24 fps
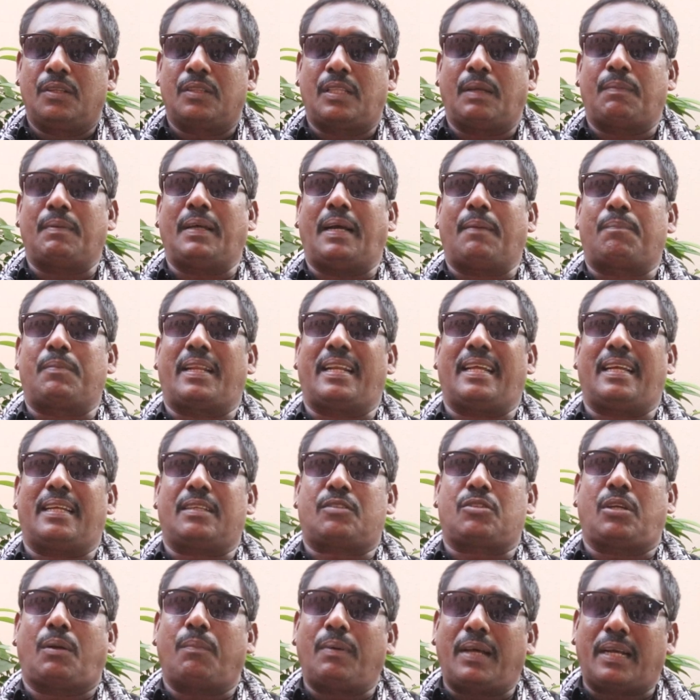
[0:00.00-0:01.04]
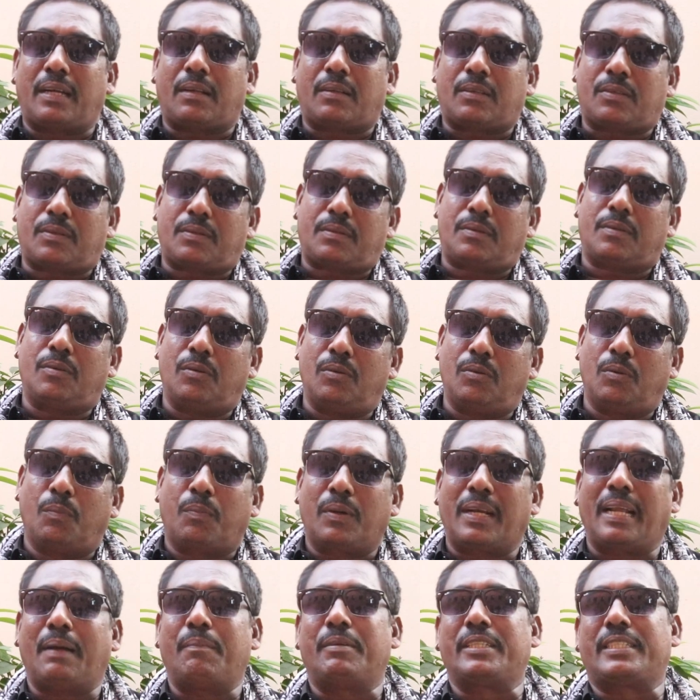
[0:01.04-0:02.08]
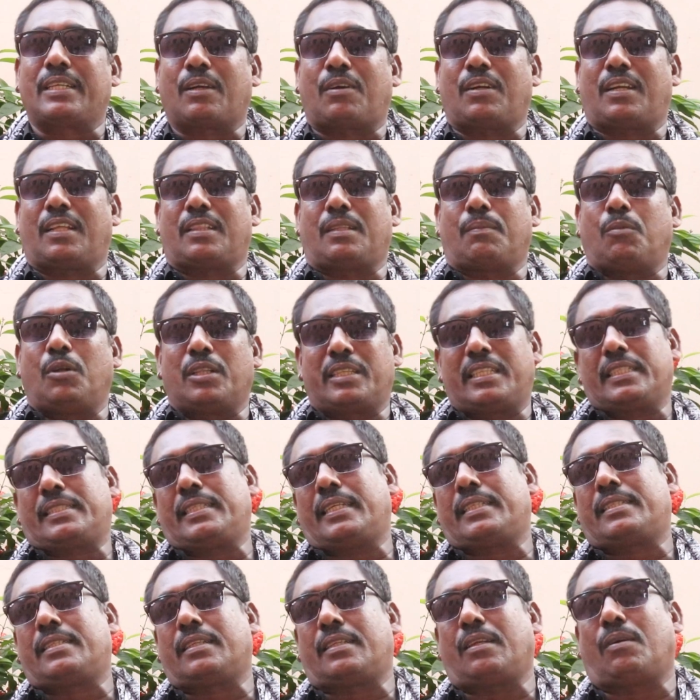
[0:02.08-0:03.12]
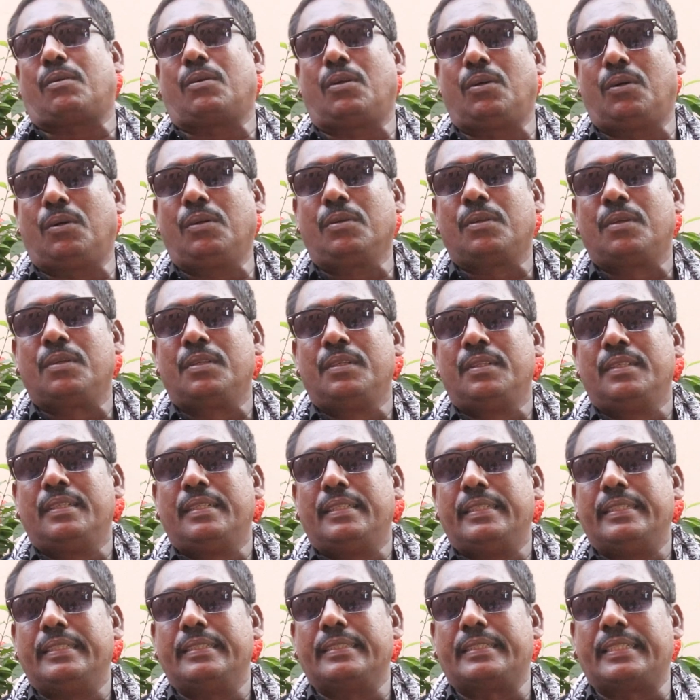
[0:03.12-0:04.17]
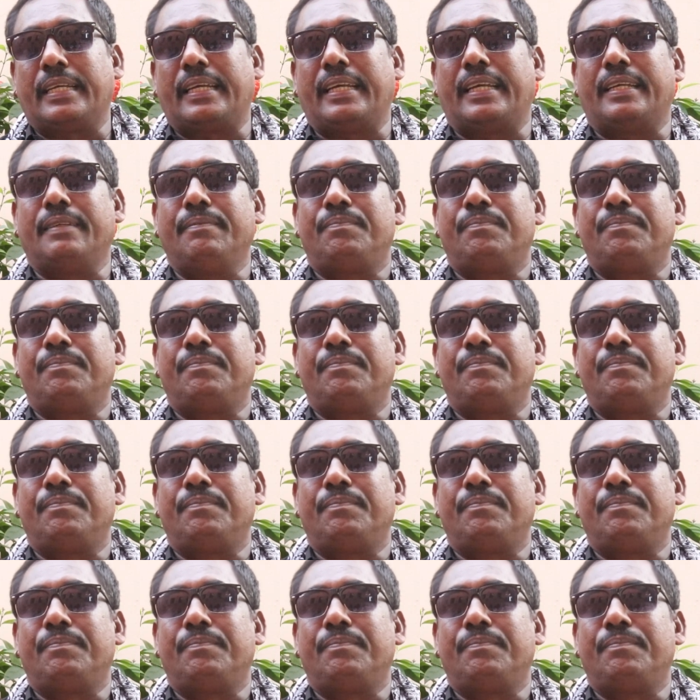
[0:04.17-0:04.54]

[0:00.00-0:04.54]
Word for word: তবে আপনারা সবার উপরে আমি যে কথাটা বলতে চাই সেটা হলো যে